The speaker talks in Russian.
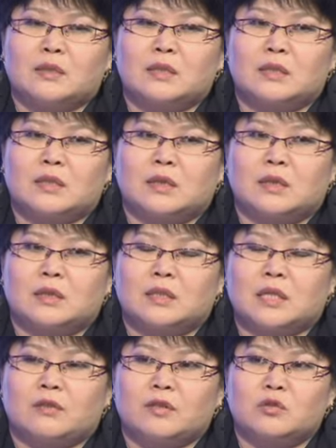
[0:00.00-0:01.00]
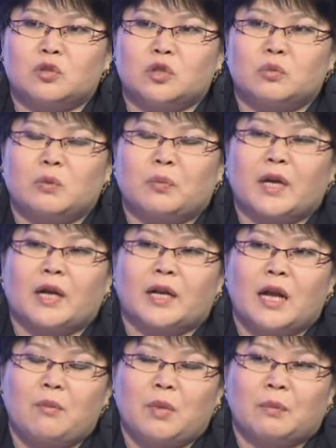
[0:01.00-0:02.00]
с э, соответствующими
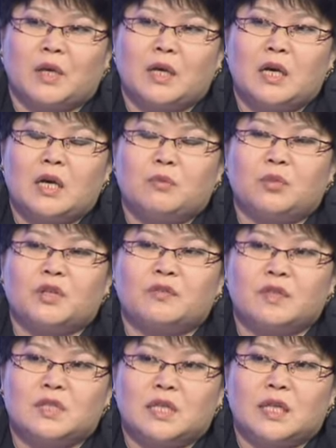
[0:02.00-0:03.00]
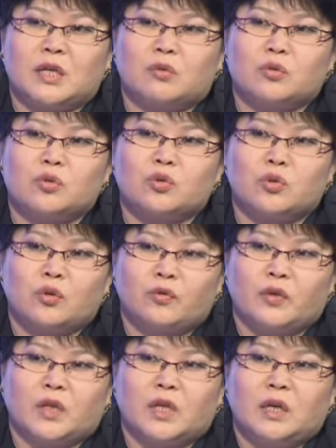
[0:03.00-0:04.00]
программами приведения
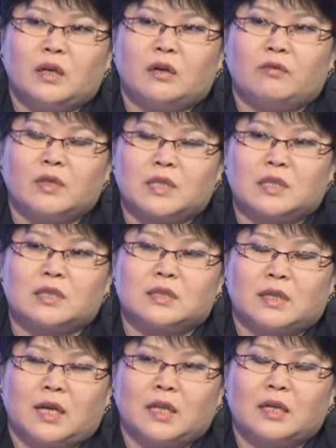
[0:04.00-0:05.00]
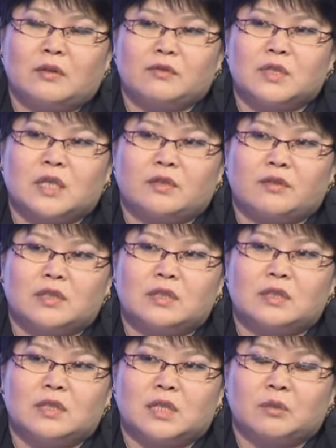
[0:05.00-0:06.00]
условий в этих странах в
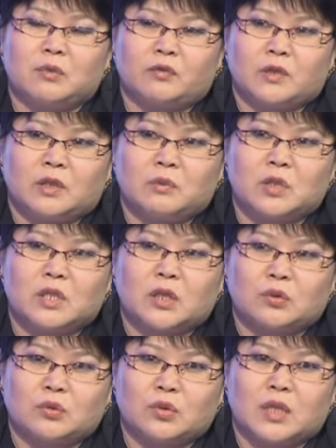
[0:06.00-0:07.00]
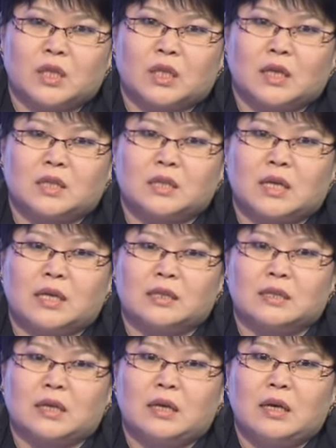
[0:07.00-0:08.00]
соответствии с требованиями Союза. Это касается